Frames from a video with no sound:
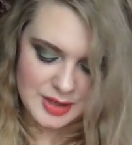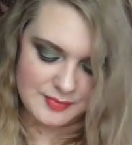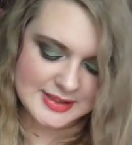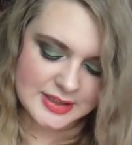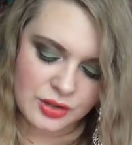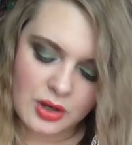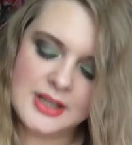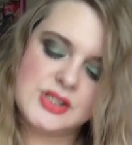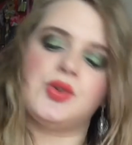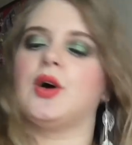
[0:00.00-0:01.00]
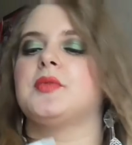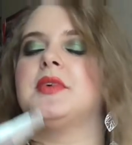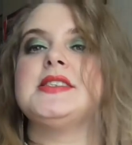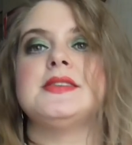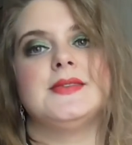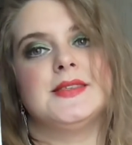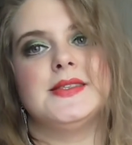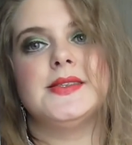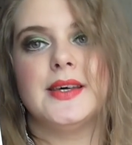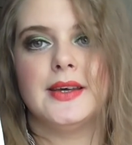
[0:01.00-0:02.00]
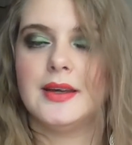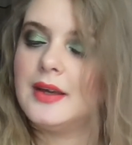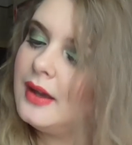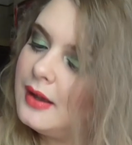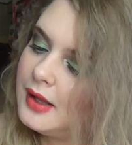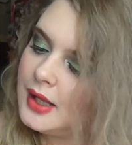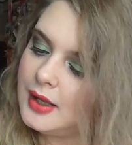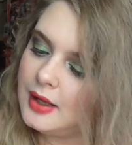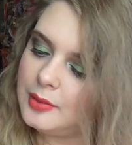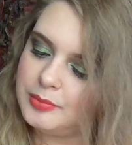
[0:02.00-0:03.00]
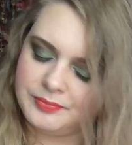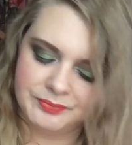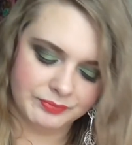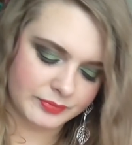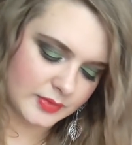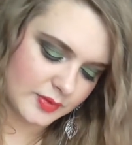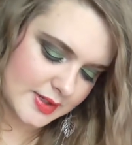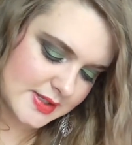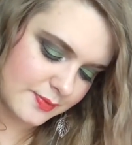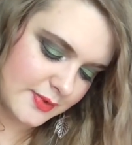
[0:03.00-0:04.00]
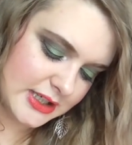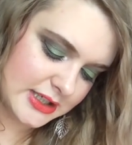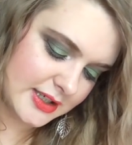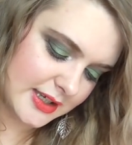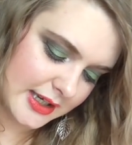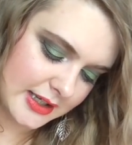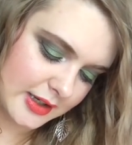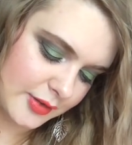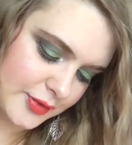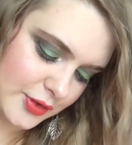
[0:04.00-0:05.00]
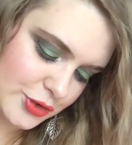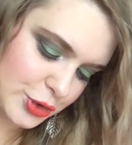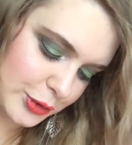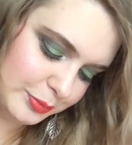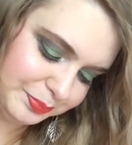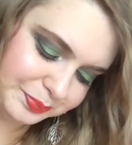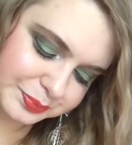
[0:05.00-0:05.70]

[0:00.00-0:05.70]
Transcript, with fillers: Was ich noch entsorgen werde, sind diese ähm, was wirklich ekelhaft ausschauen.